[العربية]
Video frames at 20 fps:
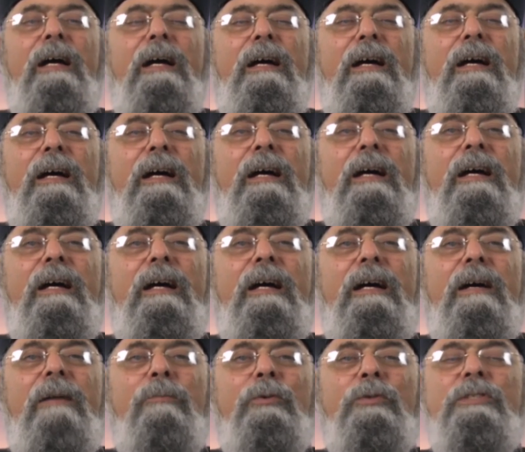
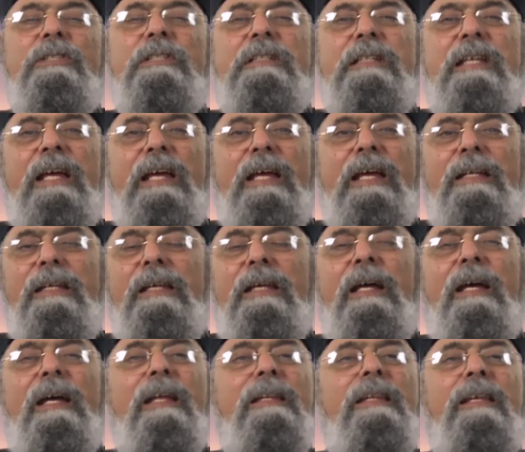آه
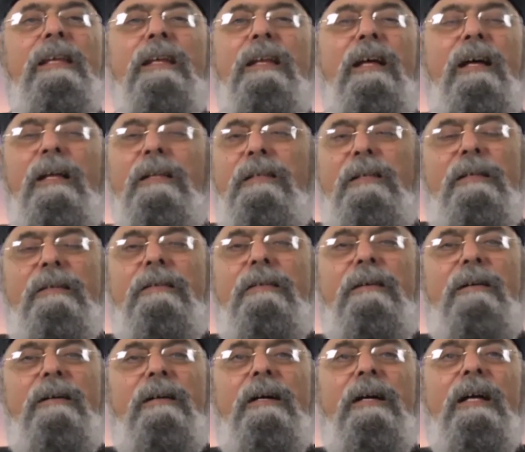بستاني هذه
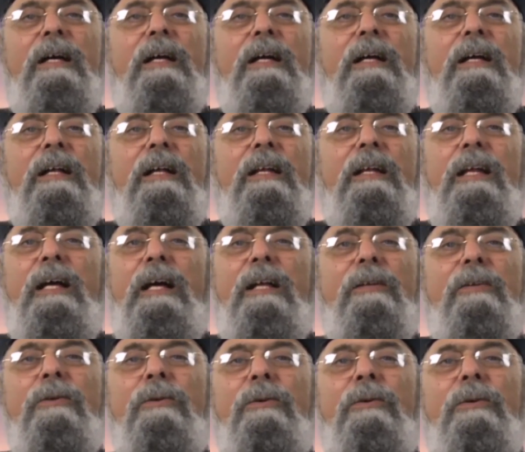الحديقه
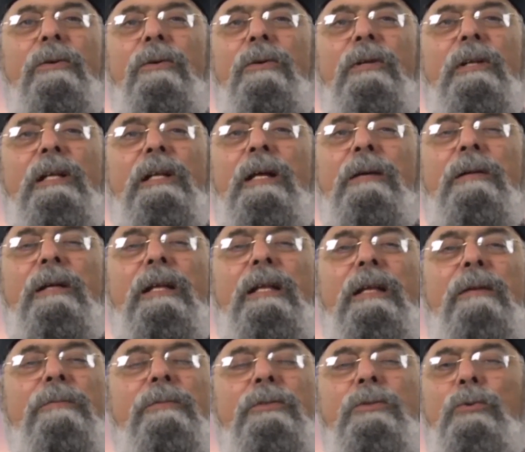لانه
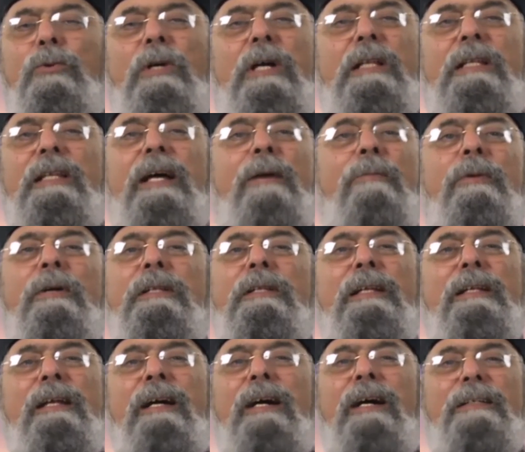لم توجد
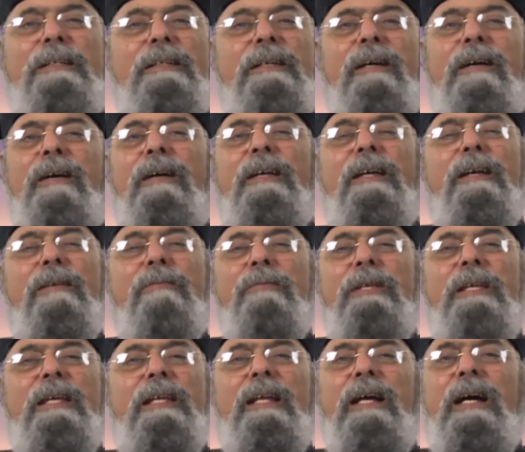ابدا حديقه
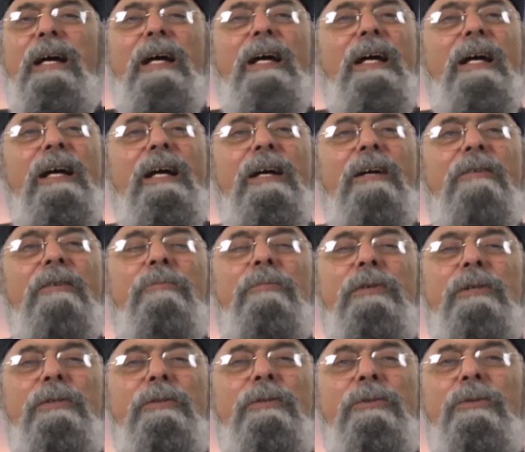جميله
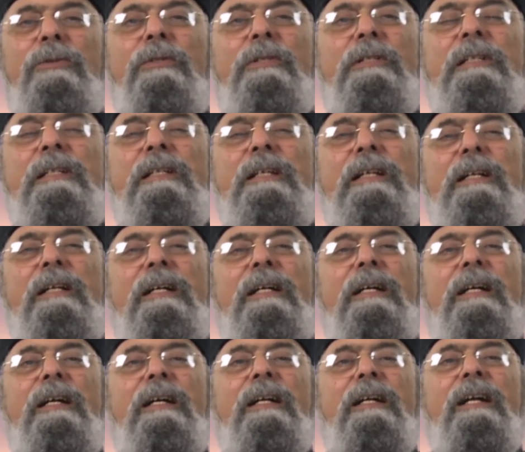بدون
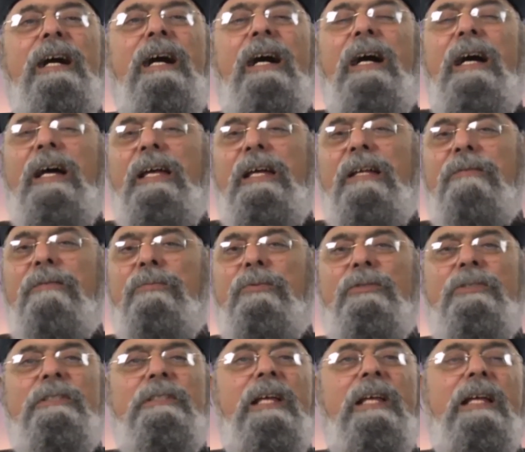آه، رعايه
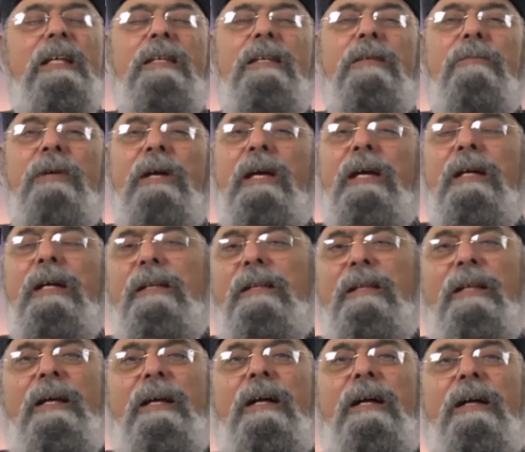بستاني ماهر
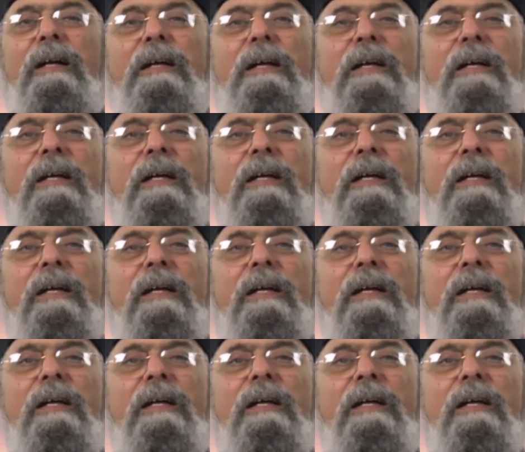لها